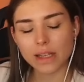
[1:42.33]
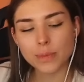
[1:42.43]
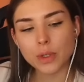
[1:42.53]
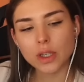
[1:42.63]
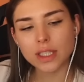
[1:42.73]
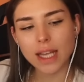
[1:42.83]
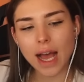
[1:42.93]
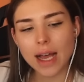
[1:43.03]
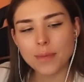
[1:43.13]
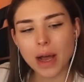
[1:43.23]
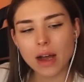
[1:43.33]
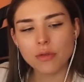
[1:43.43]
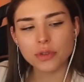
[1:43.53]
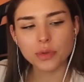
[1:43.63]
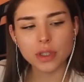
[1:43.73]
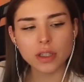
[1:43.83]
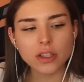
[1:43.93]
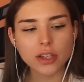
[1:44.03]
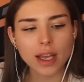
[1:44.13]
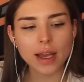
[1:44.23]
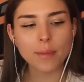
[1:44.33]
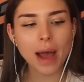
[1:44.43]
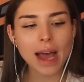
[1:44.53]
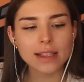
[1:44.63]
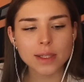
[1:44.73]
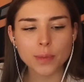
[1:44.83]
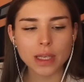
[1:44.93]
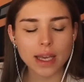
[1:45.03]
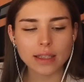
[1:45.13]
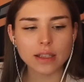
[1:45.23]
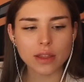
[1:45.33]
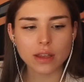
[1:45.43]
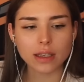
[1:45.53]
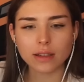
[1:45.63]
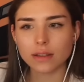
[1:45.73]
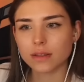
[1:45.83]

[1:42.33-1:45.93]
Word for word: Was bedeutet AMA auf Twitch? Ähm, ask me anything.